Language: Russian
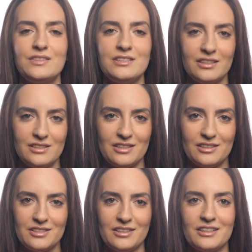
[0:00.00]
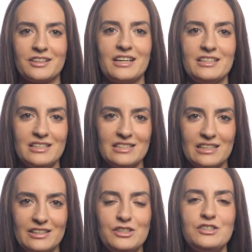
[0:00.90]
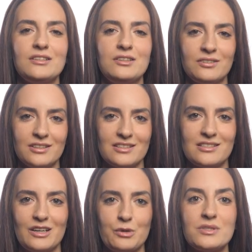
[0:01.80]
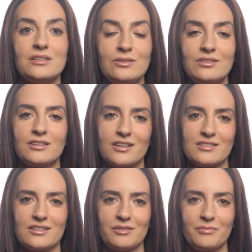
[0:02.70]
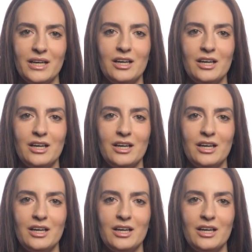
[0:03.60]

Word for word: все дети, их родители и ситуации абсолютно разные.